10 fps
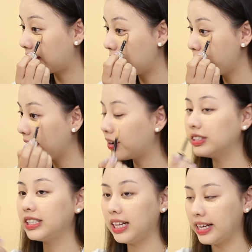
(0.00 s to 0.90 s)
Sekarang pakai
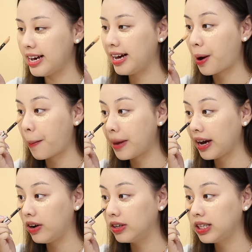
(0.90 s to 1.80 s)
concealer.
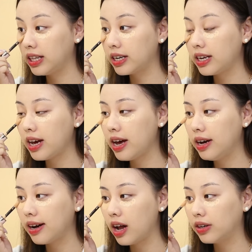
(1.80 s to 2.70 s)
Pakai concealernya
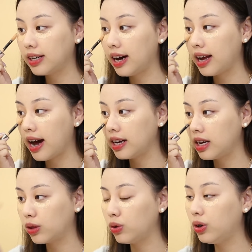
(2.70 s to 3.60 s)
kalau sehari-hari
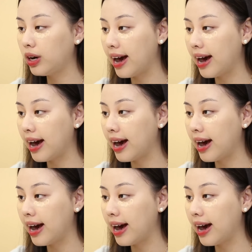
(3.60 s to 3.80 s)
gitu,